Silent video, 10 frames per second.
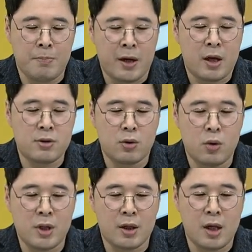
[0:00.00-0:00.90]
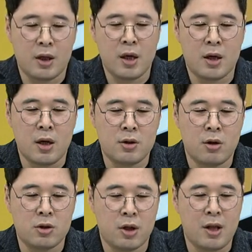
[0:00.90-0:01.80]
방향성도 상당히
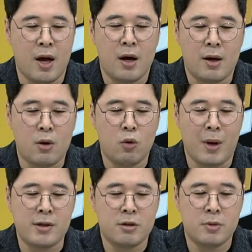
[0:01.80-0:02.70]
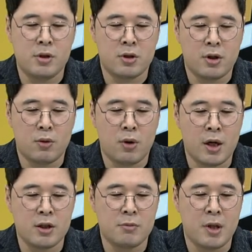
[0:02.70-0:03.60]
긍정적이다라고 말씀을 드리도록
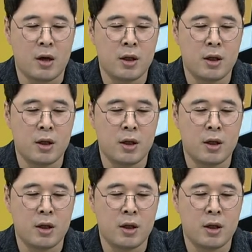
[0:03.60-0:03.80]
하겠습니다.